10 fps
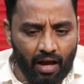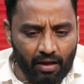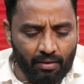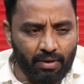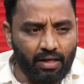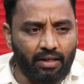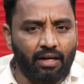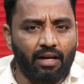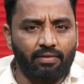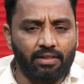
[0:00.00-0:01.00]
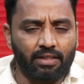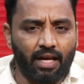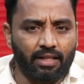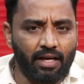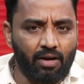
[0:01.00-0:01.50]
అక్రమ కట్టడాలు వెలిసినాయి
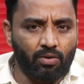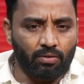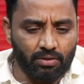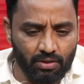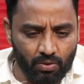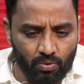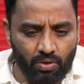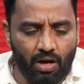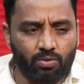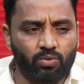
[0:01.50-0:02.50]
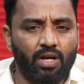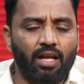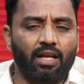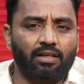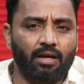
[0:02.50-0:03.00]
అదే అక్కడ చెరువులు కావచ్చు
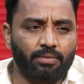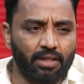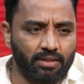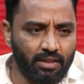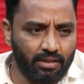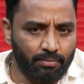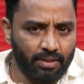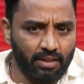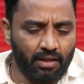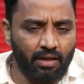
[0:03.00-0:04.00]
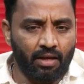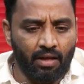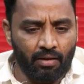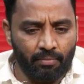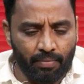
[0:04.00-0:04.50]
నాళాలు కబ్జా చేసిరని చెప్పేసి
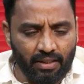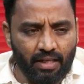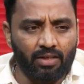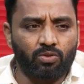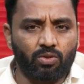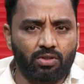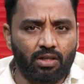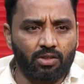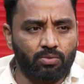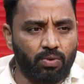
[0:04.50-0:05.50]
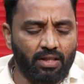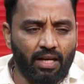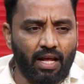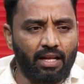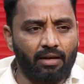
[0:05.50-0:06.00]
ప్రజల నుంచి వస్తున్నట్టు స్పందన
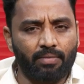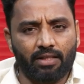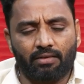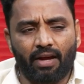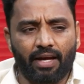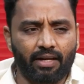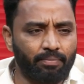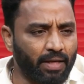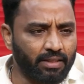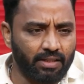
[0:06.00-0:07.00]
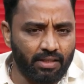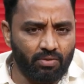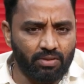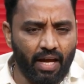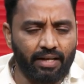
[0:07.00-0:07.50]
ఆధారంగా మాత్రమే హైడ్రా పనిచేస్తూ
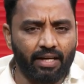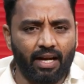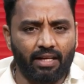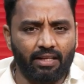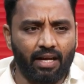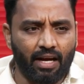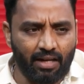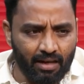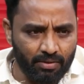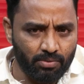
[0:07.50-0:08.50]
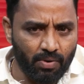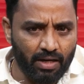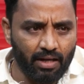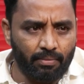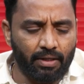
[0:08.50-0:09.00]
ఉంది హైడ్రా అనేది అటానమస్
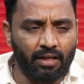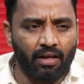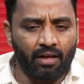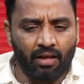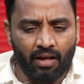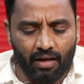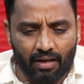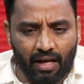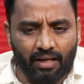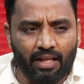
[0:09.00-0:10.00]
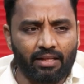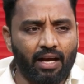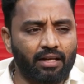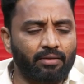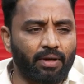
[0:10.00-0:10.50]
బాడీ కాబట్టి రంగనాథ్
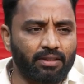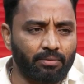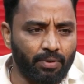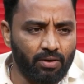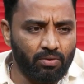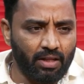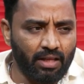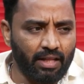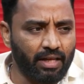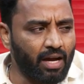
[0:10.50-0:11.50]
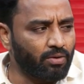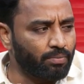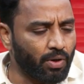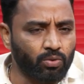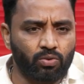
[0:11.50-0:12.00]
గారికి మంచి పేరు ఉన్నది అదే కాకుండా
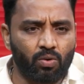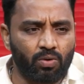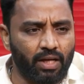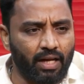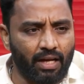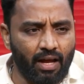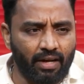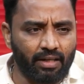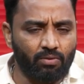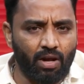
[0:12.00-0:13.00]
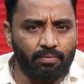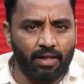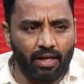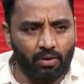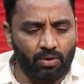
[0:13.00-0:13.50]
ప్రభుత్వం కూడా ఇక్కడ ఎలాంటి
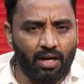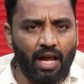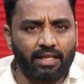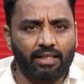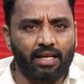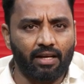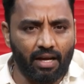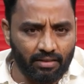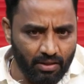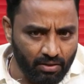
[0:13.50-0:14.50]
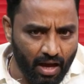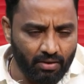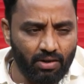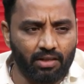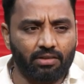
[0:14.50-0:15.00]
ఇన్వాల్వ్మెంట్ లేకుండా రాజకీయ కక్షలు
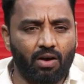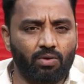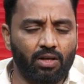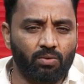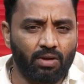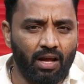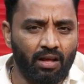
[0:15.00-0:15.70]
కార్యాలయాలు తావు లేకుండా